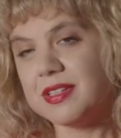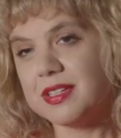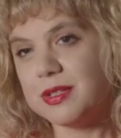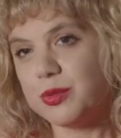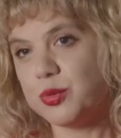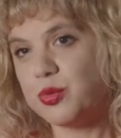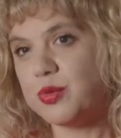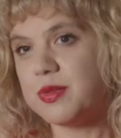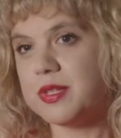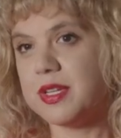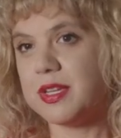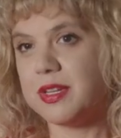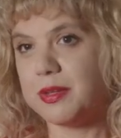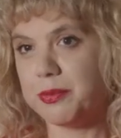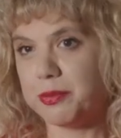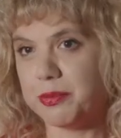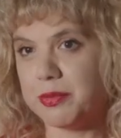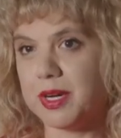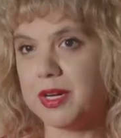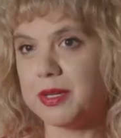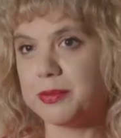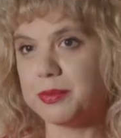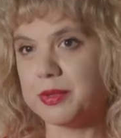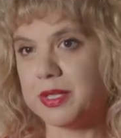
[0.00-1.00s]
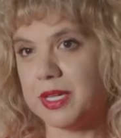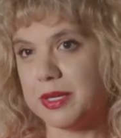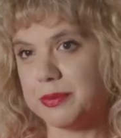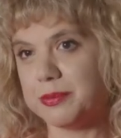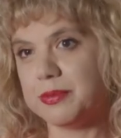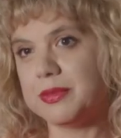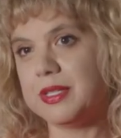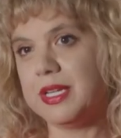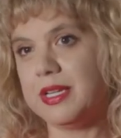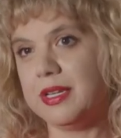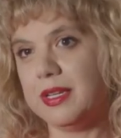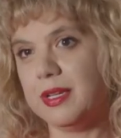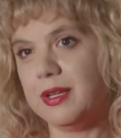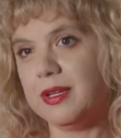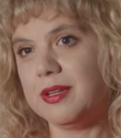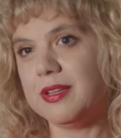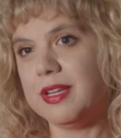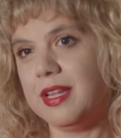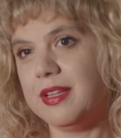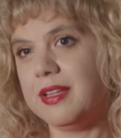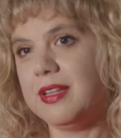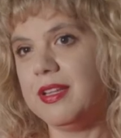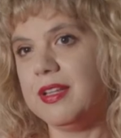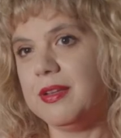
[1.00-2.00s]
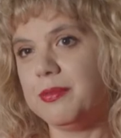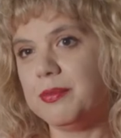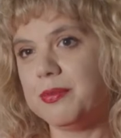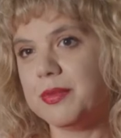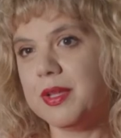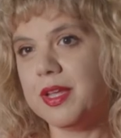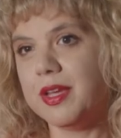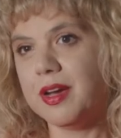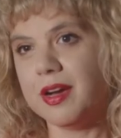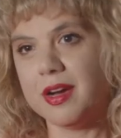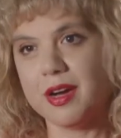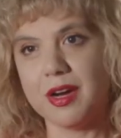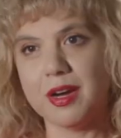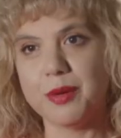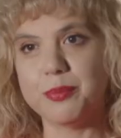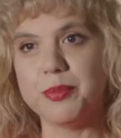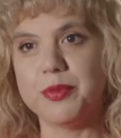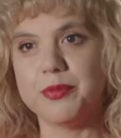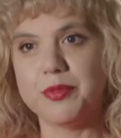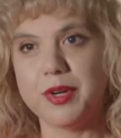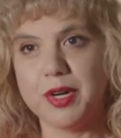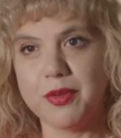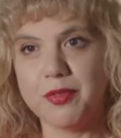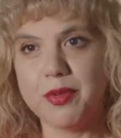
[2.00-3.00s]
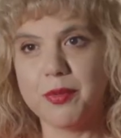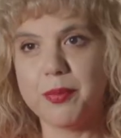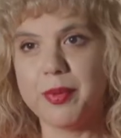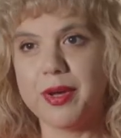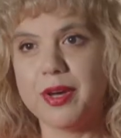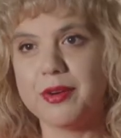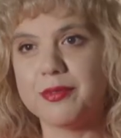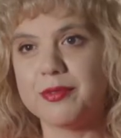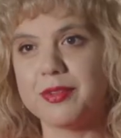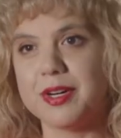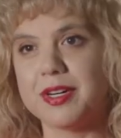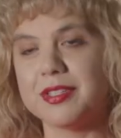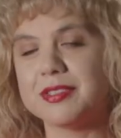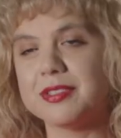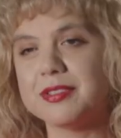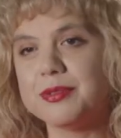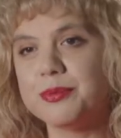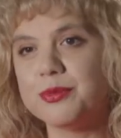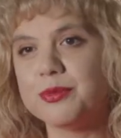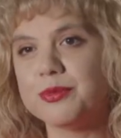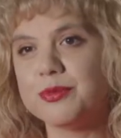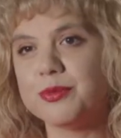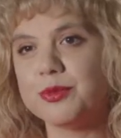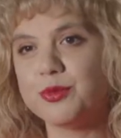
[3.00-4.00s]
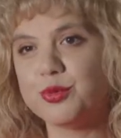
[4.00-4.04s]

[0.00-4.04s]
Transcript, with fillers: Hani kuzenim, ablam denil dediğimde abim var ve ben vardım.